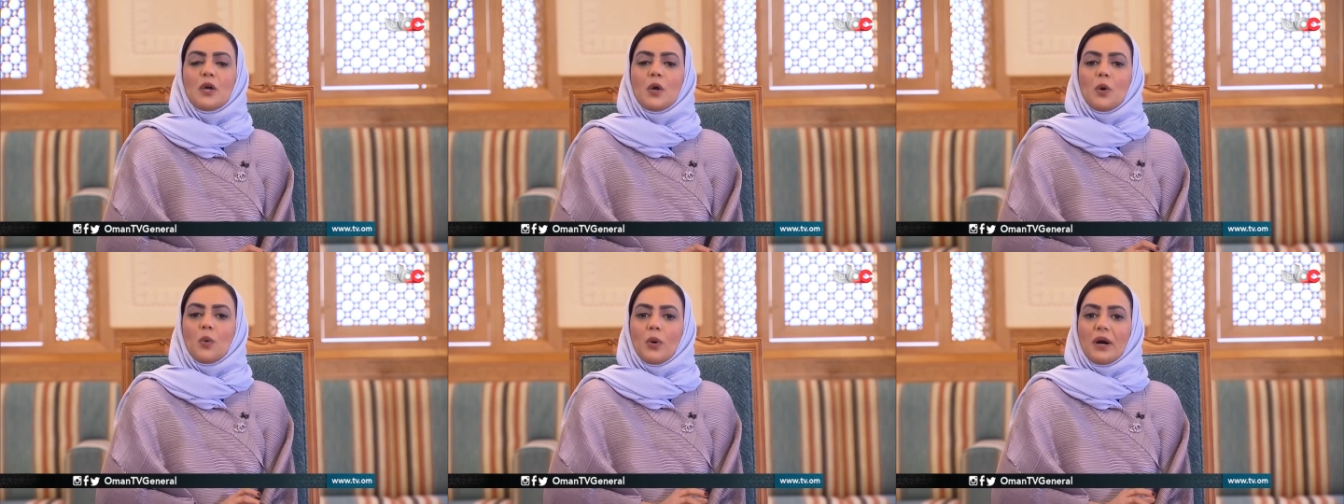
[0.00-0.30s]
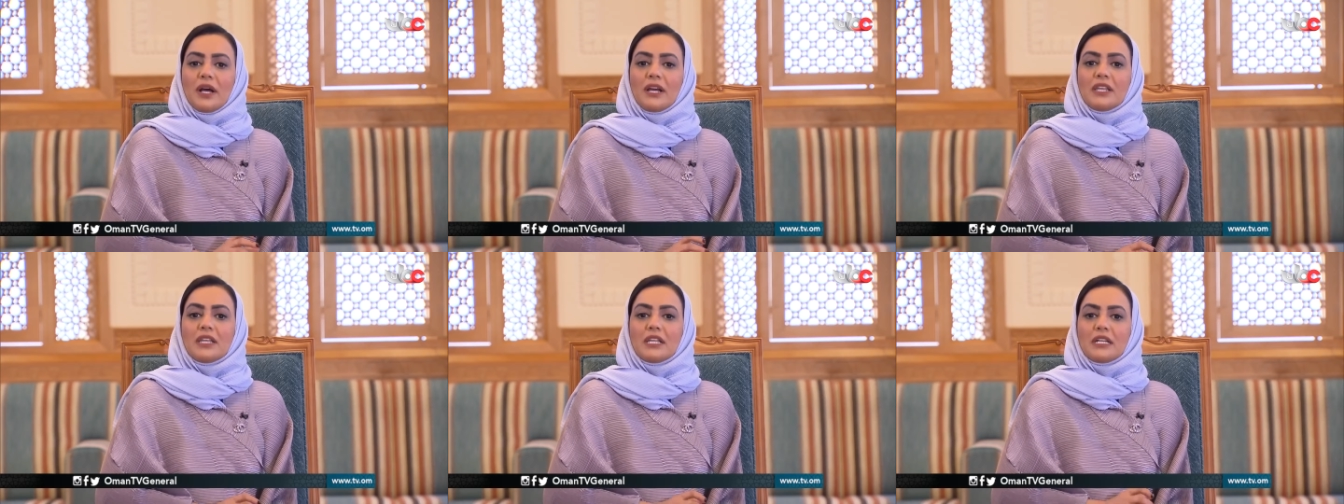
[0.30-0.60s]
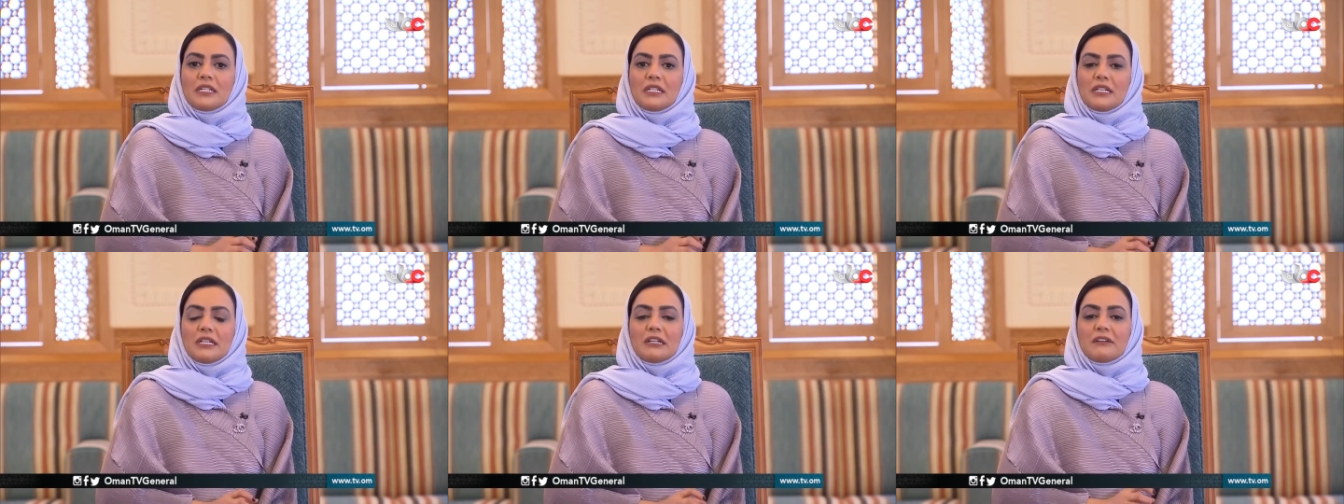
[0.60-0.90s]
وأيضا
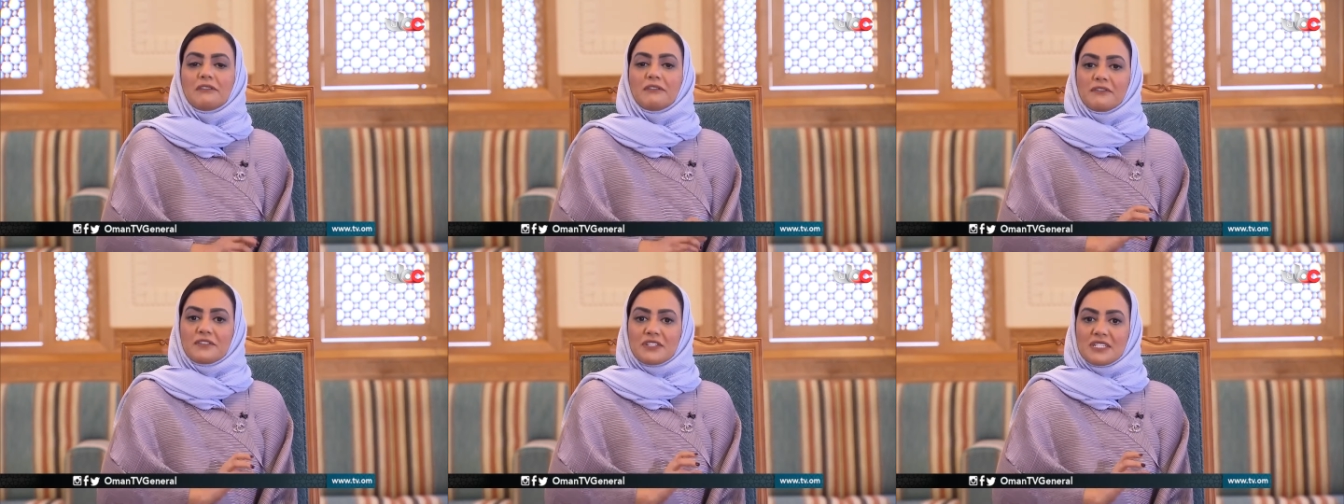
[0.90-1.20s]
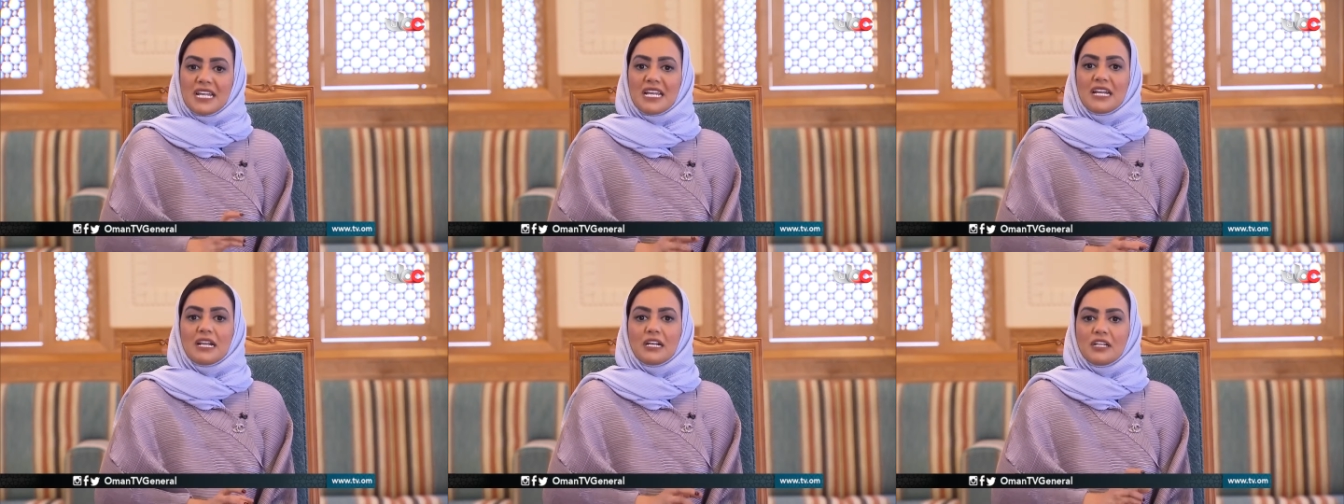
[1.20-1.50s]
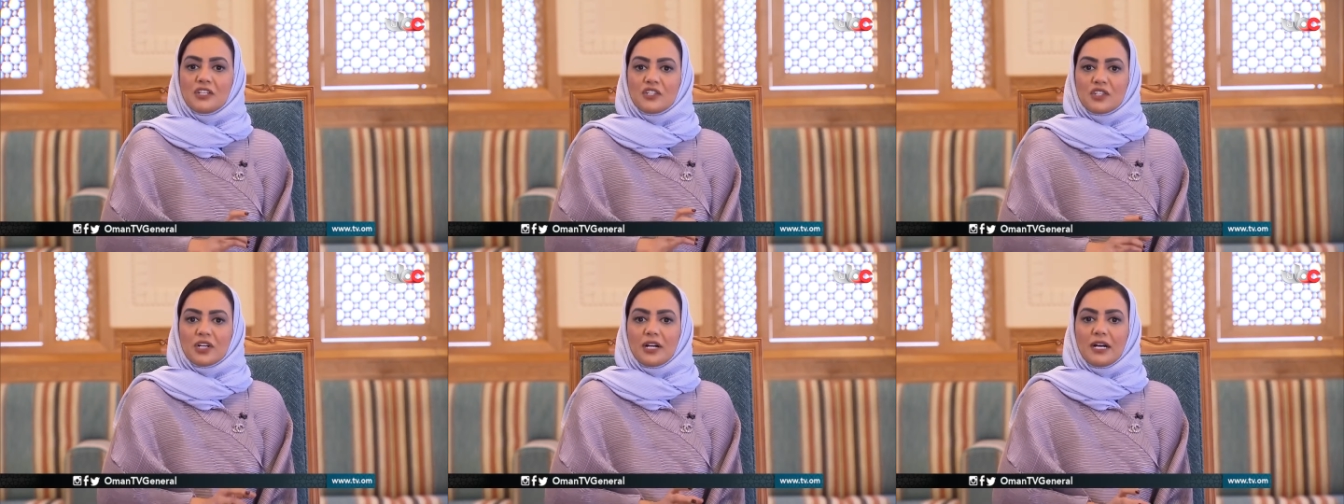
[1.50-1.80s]
نعرف سير
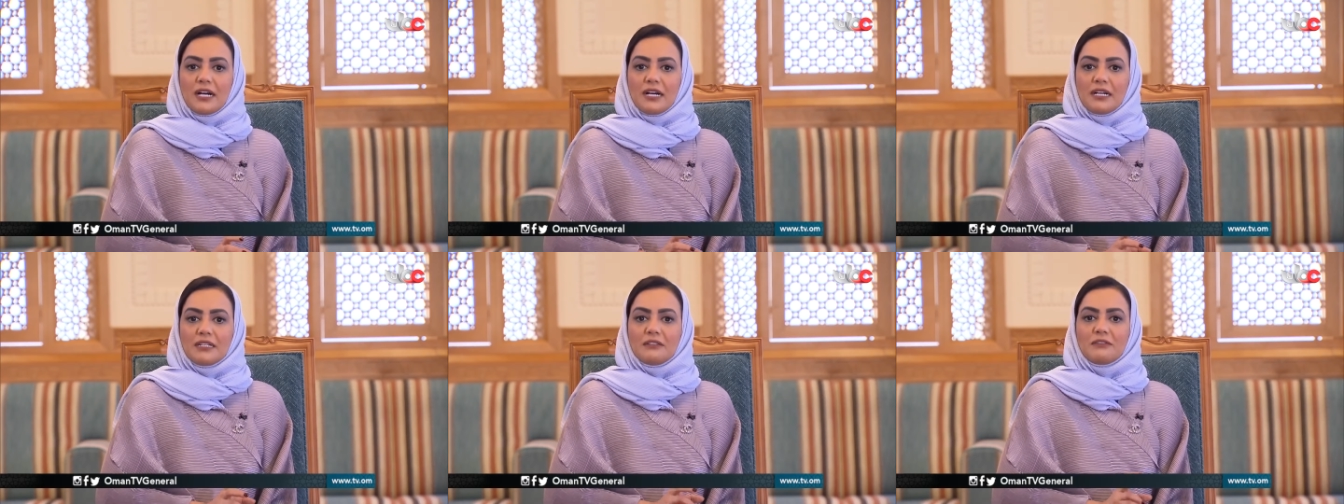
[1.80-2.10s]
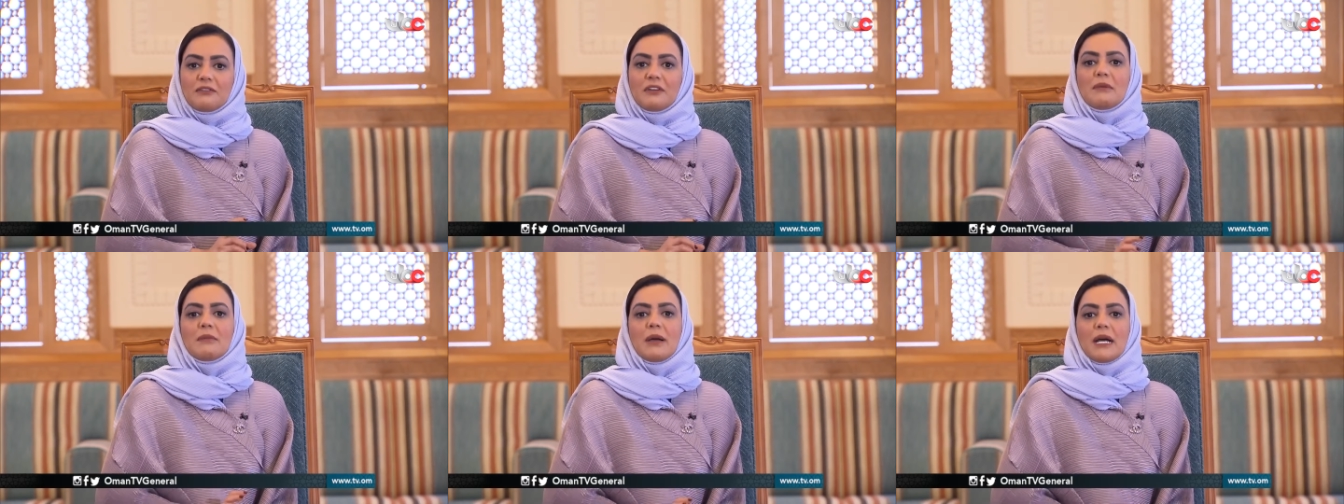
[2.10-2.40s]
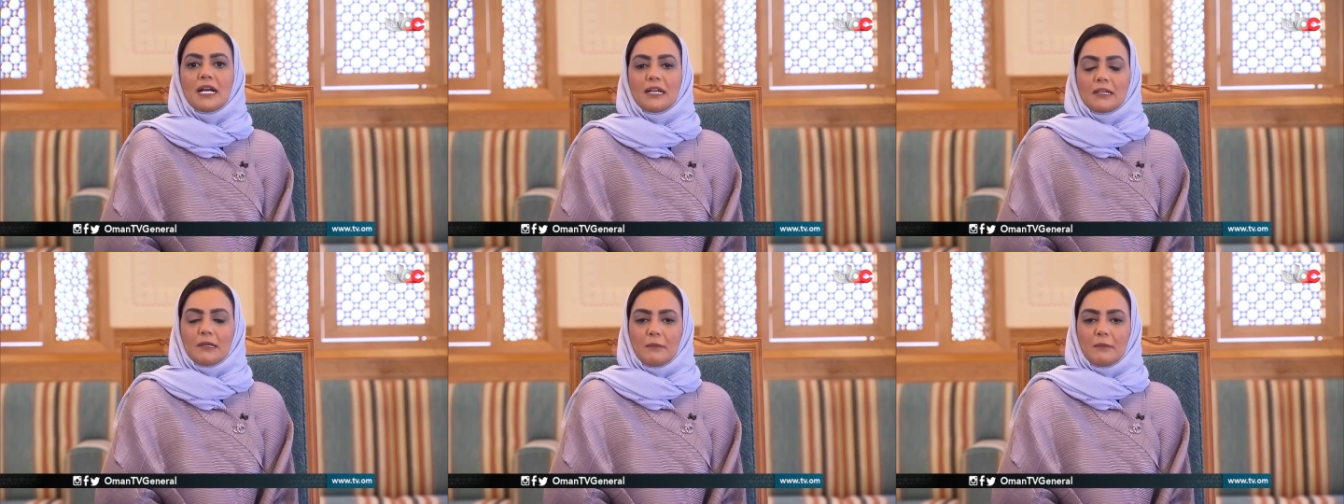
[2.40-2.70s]
الإجراءات في المحاكم